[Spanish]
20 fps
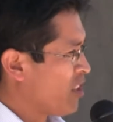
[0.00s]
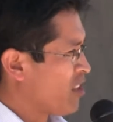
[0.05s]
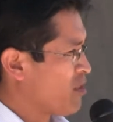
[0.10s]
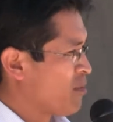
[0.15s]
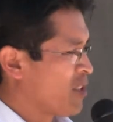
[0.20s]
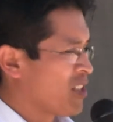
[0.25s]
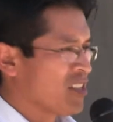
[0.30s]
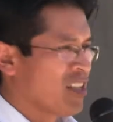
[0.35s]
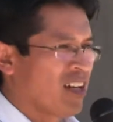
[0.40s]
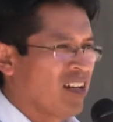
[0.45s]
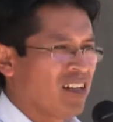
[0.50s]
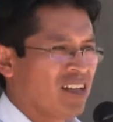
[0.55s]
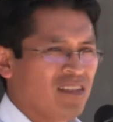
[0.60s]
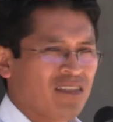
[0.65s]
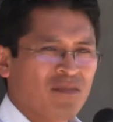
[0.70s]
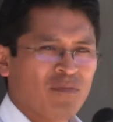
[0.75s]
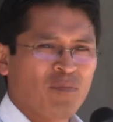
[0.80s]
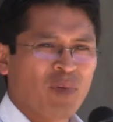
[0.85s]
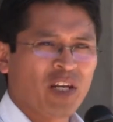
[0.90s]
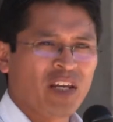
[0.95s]

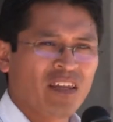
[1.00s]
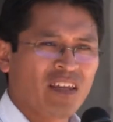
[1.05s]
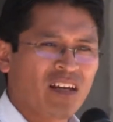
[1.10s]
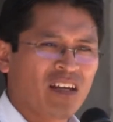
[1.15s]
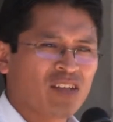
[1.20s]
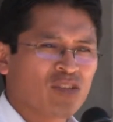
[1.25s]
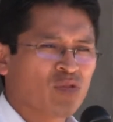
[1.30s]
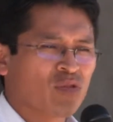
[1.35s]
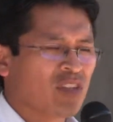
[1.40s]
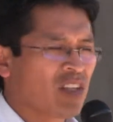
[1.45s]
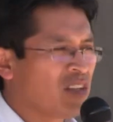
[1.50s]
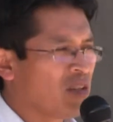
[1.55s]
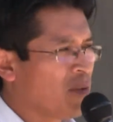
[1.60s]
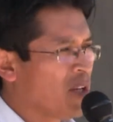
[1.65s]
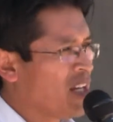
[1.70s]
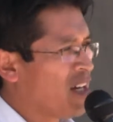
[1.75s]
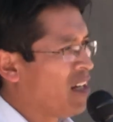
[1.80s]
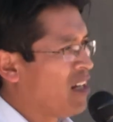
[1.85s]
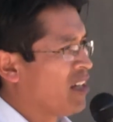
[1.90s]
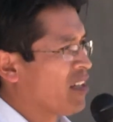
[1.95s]
transversales para dar la
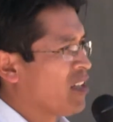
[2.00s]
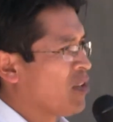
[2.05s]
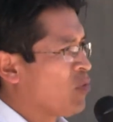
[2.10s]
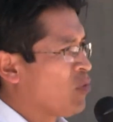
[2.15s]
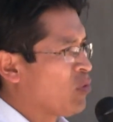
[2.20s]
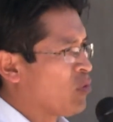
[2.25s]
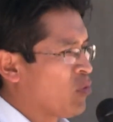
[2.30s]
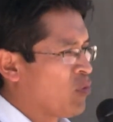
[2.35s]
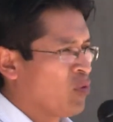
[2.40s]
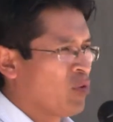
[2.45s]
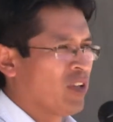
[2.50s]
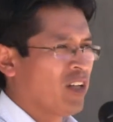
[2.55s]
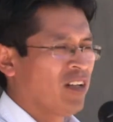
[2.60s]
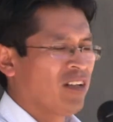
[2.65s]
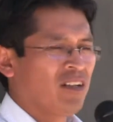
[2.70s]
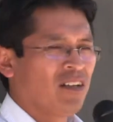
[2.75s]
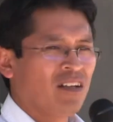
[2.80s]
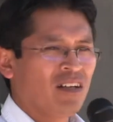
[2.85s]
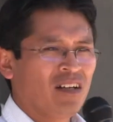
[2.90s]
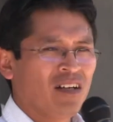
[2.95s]
sostenibilidad a la agricultura,
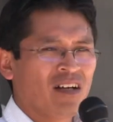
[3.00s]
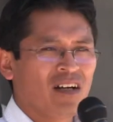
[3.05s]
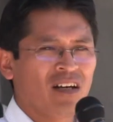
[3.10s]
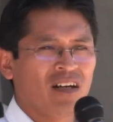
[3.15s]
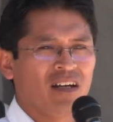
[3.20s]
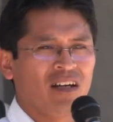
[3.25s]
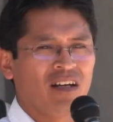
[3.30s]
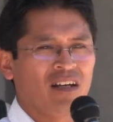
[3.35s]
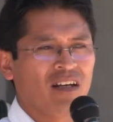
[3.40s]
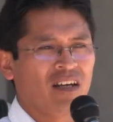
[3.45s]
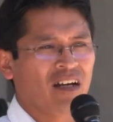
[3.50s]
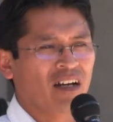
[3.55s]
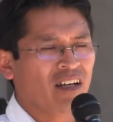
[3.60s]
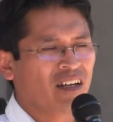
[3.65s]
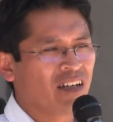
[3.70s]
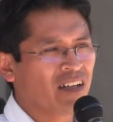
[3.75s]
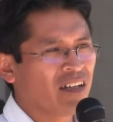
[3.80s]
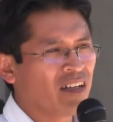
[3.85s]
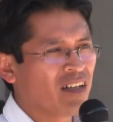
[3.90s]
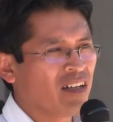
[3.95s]
a la
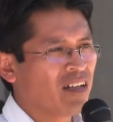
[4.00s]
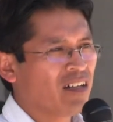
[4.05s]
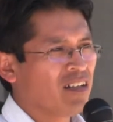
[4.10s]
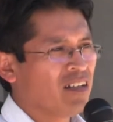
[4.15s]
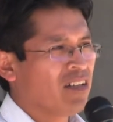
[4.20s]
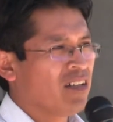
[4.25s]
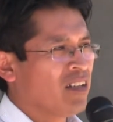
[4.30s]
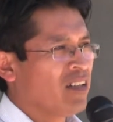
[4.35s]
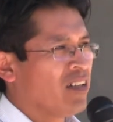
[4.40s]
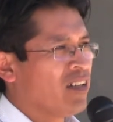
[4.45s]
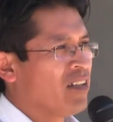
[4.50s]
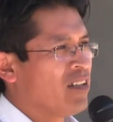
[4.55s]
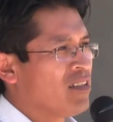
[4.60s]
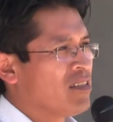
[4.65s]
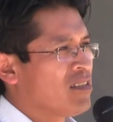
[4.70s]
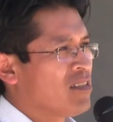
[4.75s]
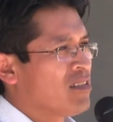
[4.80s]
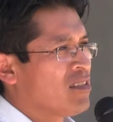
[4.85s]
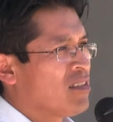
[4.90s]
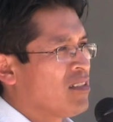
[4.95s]
ganadería,
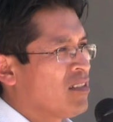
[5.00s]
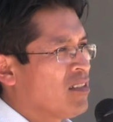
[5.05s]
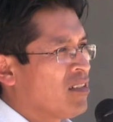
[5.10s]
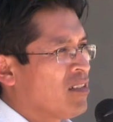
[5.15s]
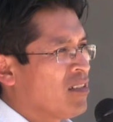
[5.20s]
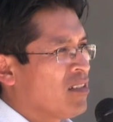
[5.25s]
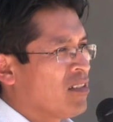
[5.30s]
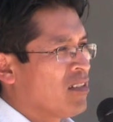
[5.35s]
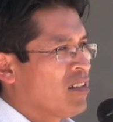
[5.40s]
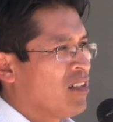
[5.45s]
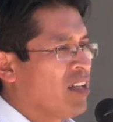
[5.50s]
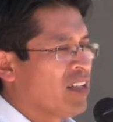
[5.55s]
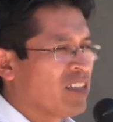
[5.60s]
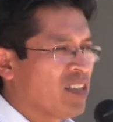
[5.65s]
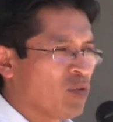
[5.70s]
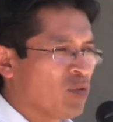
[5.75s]
es la